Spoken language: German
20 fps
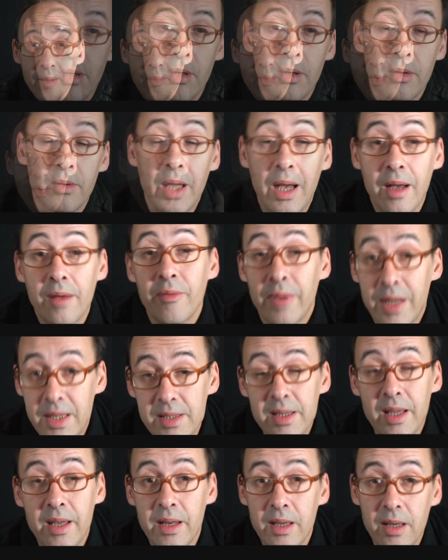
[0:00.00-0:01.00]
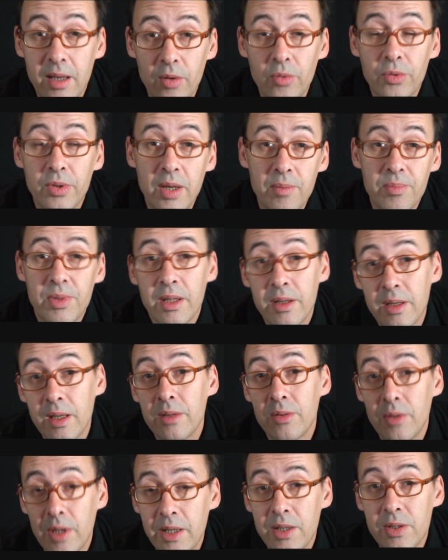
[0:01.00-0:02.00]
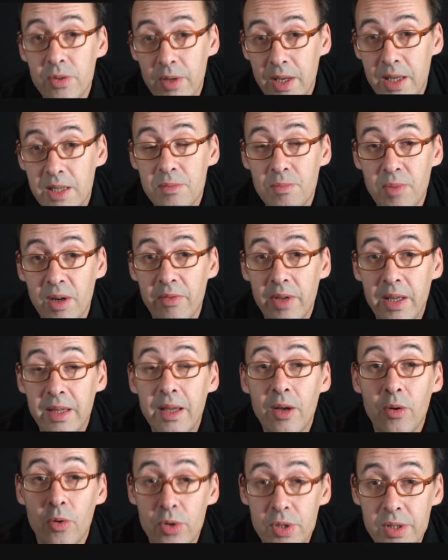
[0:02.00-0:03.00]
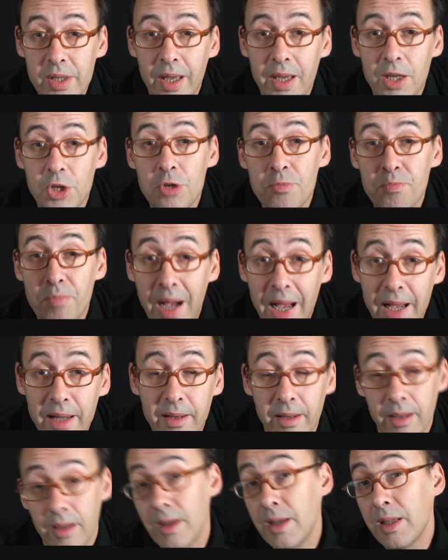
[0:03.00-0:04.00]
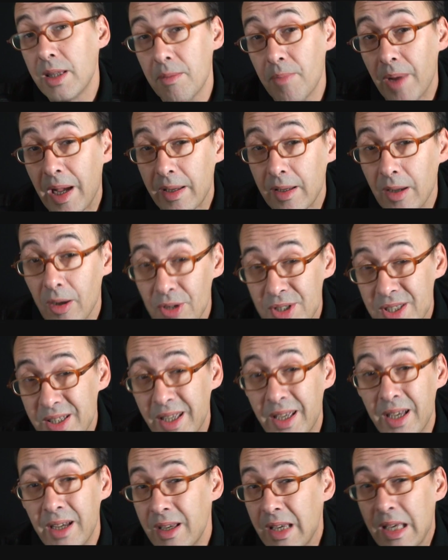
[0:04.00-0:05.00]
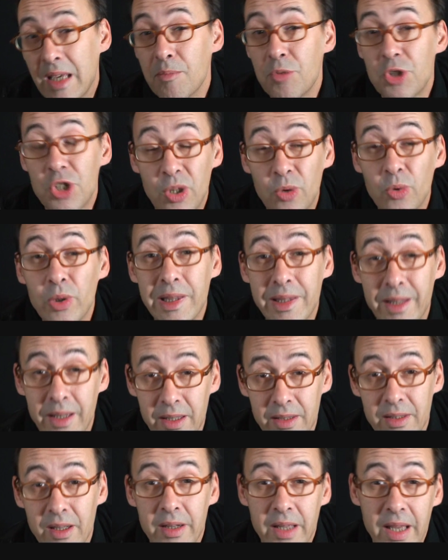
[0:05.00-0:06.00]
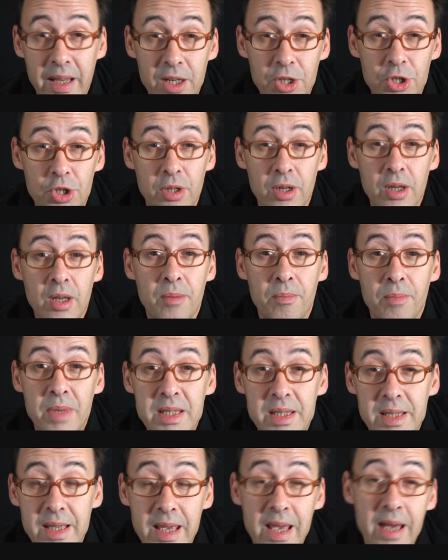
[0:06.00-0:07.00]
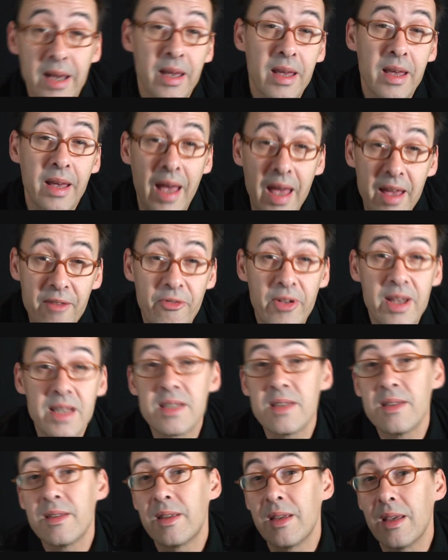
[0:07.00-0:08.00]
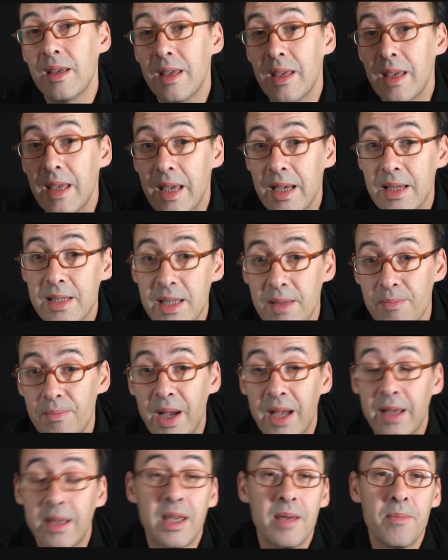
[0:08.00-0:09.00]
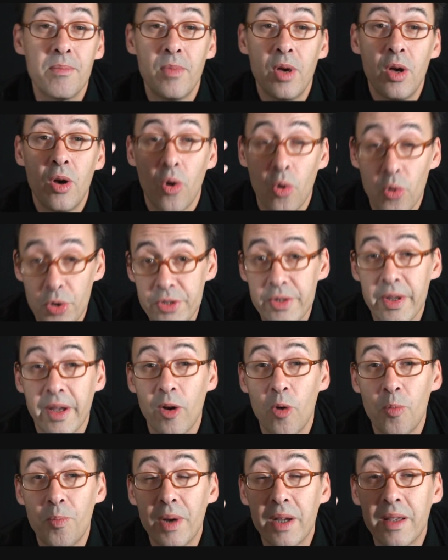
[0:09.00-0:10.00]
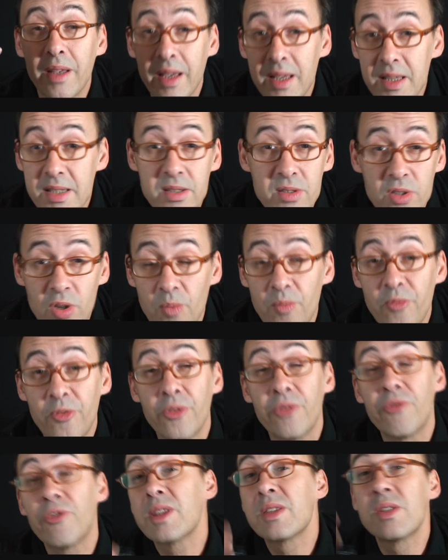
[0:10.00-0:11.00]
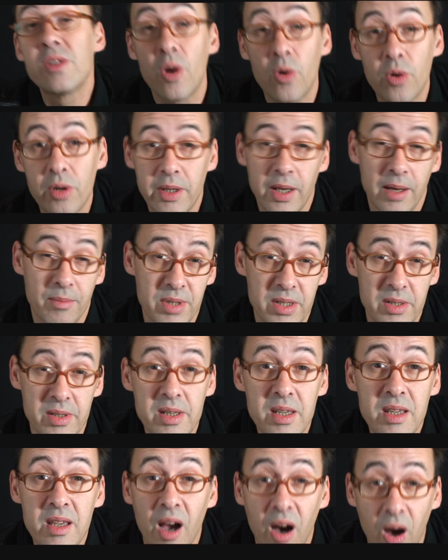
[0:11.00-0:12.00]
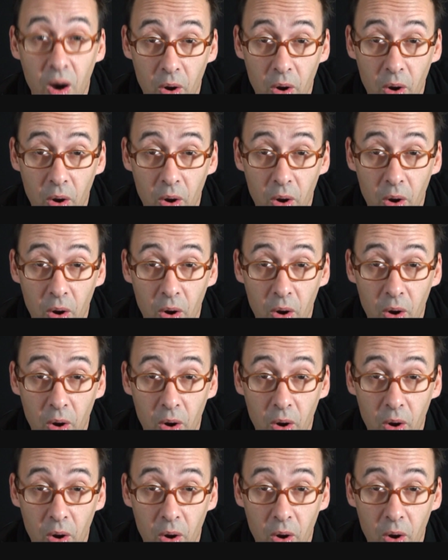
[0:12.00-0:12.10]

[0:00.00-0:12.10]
haben? Na, wenn es da einen Grund gibt, dann natürlich zuerst mal wegen der österreichischen Banken. Die Bank Austria im Strudel der italienischen Misere, Reifeisen, die erste Bank im Osteuropa-Krisensumpf und verzockt haben sie sich